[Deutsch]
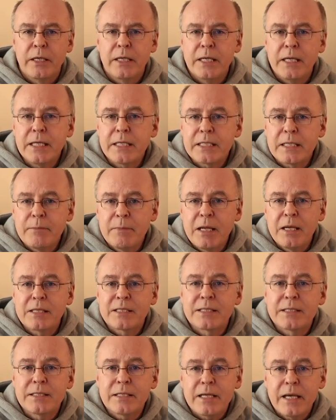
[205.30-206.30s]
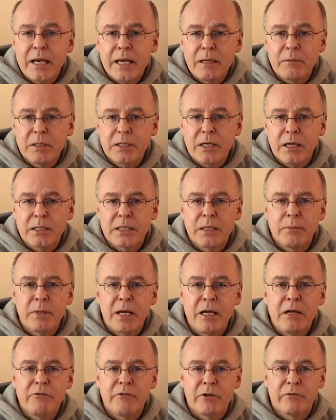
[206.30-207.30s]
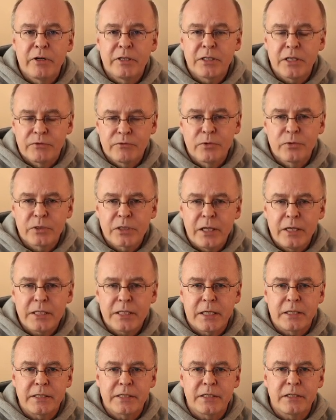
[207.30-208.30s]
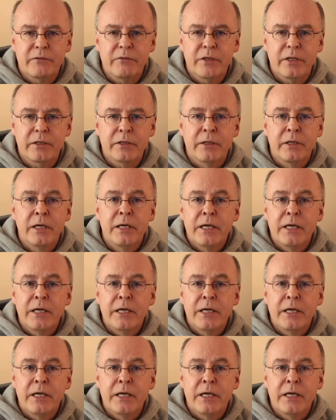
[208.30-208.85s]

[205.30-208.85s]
XML ist sehr eng mit HTML verwandt, das wir uns gleich ansehen werden.